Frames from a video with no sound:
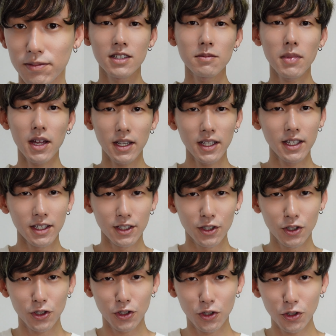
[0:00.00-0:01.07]
つまり
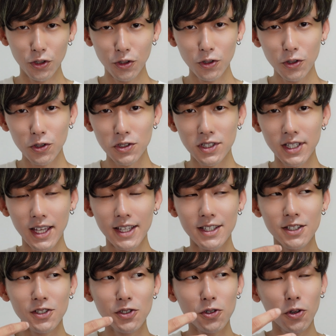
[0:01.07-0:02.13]
きゅうせ
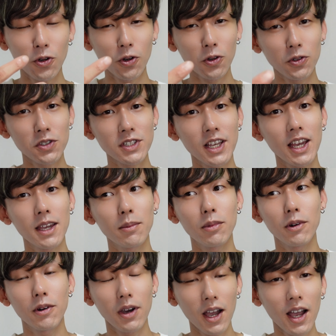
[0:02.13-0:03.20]
んちょう個の細
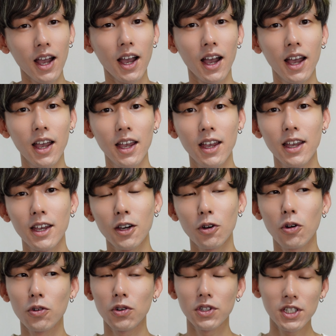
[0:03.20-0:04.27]
胞が
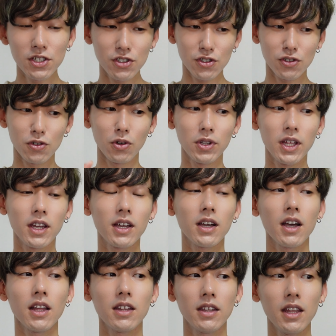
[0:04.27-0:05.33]
このにじゅうごねん
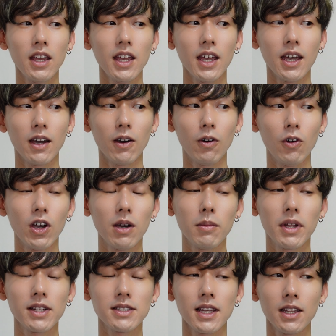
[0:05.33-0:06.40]
かんで小
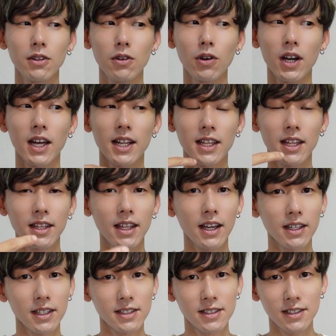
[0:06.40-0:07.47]
山田さんの体の
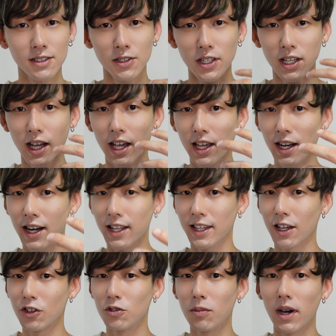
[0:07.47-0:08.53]
中で作り変えられ
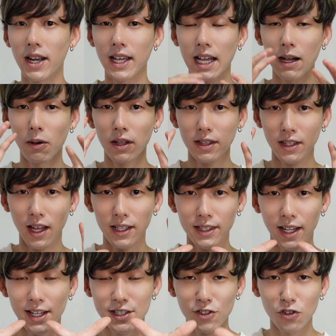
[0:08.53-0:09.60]
た、生まれ変わった、
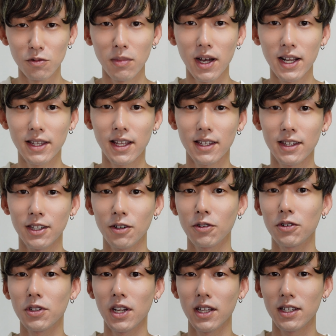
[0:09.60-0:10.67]
新しく生まれたっていう
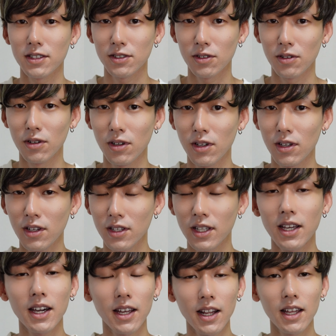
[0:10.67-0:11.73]
ことなんですよ。
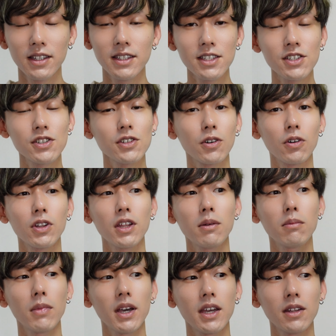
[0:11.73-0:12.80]
だからにじゅうごね
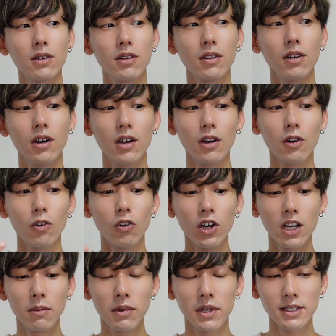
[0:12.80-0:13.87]
んまえの小
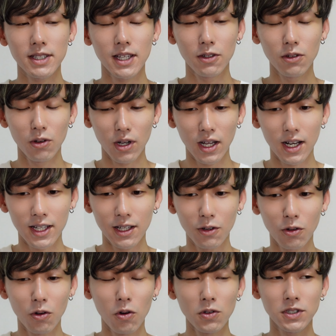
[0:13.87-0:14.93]
山田さんの体
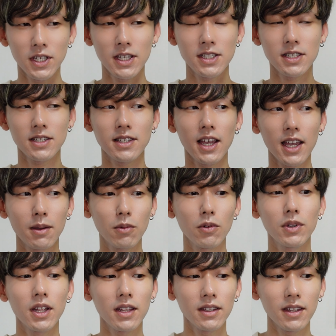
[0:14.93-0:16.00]
を構成した細
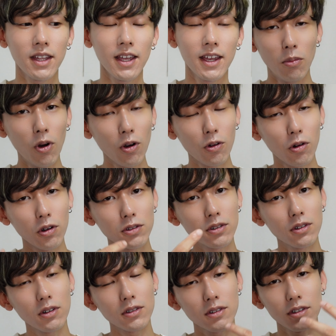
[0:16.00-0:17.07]
胞なんてもうこ
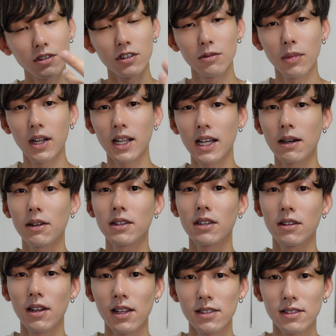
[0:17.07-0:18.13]
とごとく生まれ変わっ
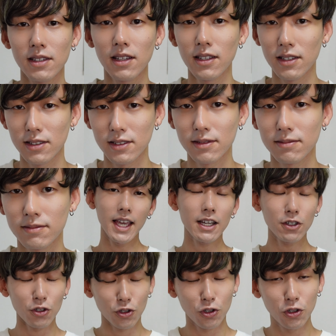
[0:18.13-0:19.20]
てるはずなんです。
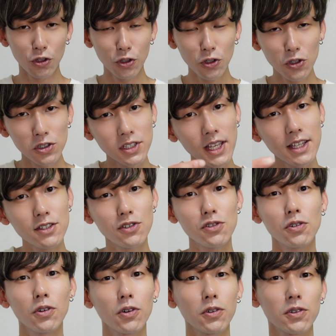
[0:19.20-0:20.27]
約きゅうせん
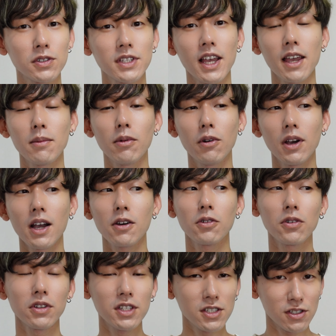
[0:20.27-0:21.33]
ちょう個の細胞がこ
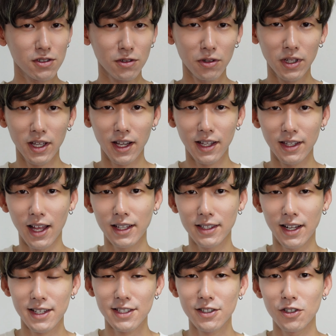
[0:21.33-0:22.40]
のにじゅうごねんかんで
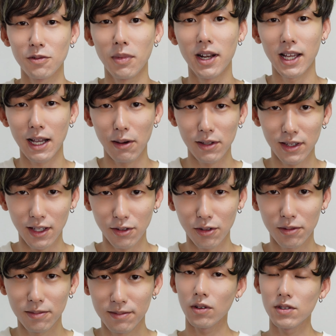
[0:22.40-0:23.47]
新しく生まれ変わった
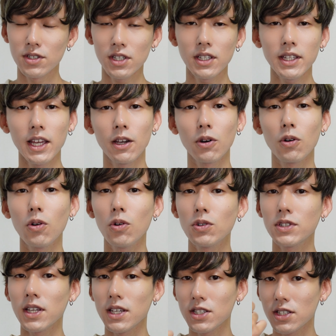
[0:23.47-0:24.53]
と。人体を構
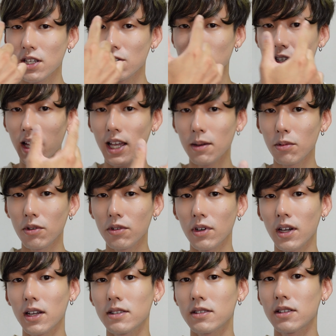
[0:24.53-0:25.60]
成している細胞の
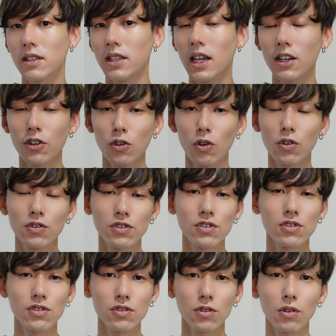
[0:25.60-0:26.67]
数って約ろく
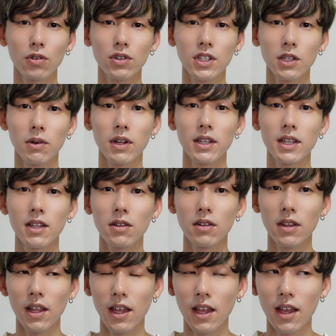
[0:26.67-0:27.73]
じゅっちょうこって言われてる
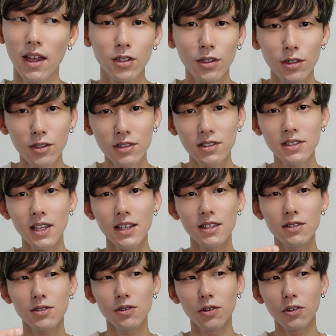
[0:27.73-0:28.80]
んで、きゅうせ
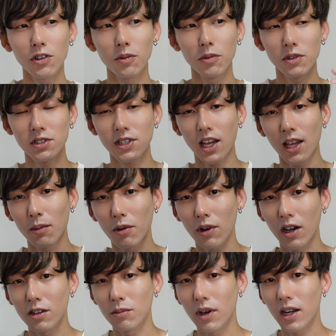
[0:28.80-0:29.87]
んちょうこもの細胞
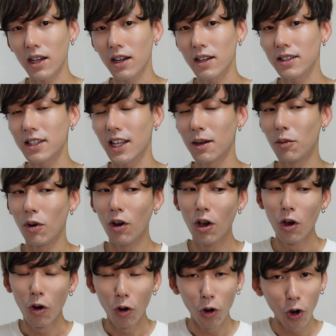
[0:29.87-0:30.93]
が生まれ変わったらも
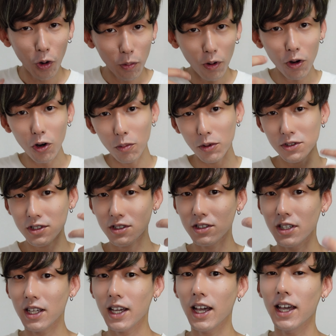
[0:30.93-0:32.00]
うほぼほぼ
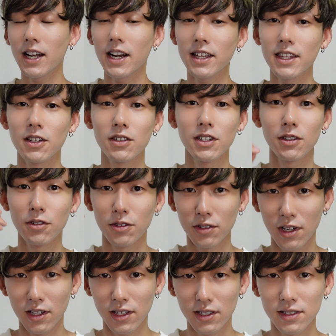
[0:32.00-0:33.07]
作り変えられてるっていうこ
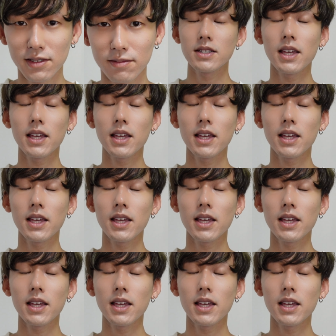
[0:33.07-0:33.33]
となんです。